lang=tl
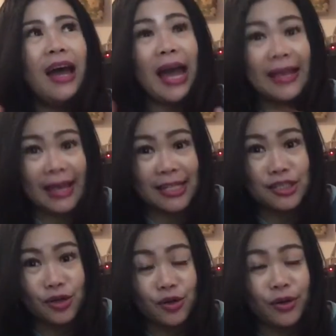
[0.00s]
Ayan,
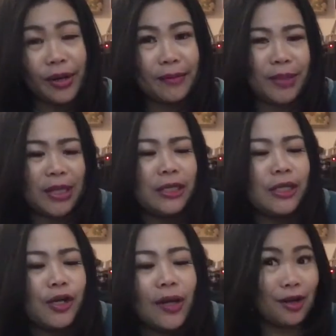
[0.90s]
so correct me,
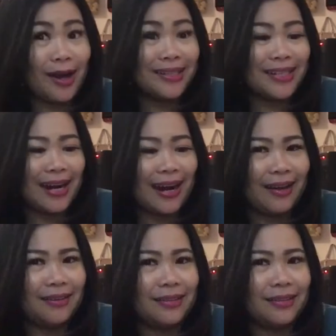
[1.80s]
Lodra.